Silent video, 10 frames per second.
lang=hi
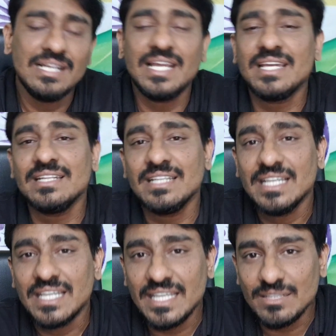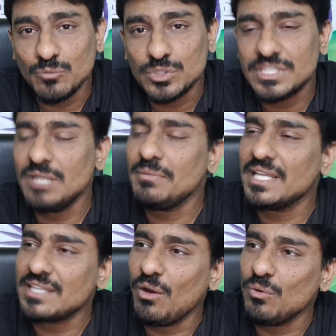लेकिन इन मुस्लिम
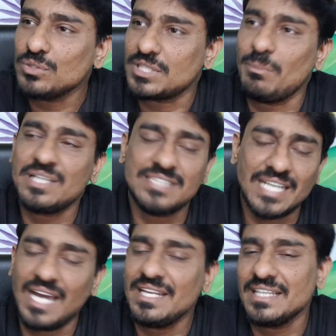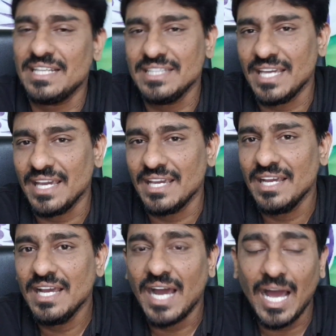नेताओं को सबक सिखाने के लिए